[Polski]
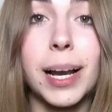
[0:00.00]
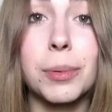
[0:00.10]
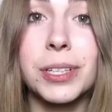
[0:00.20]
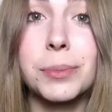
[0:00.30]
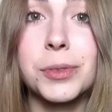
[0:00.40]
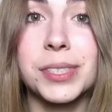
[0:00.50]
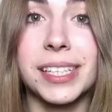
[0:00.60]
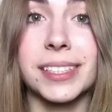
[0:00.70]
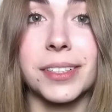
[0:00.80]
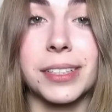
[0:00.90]
albo ten mus
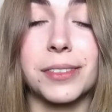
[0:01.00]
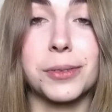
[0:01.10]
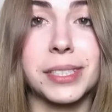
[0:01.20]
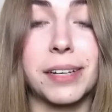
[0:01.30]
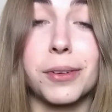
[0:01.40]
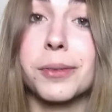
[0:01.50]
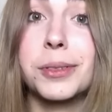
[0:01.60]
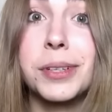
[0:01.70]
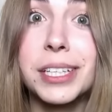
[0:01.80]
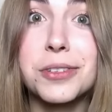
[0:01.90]
Tesco, ten truskawkowy,
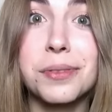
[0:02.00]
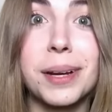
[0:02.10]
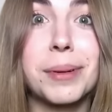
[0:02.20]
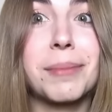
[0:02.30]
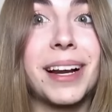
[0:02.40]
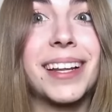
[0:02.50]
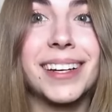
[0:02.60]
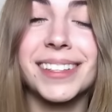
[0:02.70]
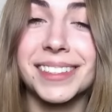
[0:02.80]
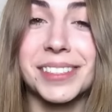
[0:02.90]
który też uwielbiam, ale
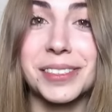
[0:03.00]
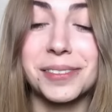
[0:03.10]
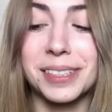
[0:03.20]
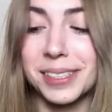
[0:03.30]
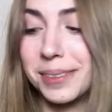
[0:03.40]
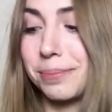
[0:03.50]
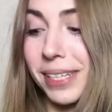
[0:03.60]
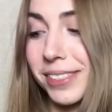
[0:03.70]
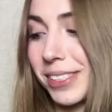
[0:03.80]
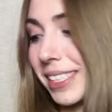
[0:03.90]
coś nowego, bardzo się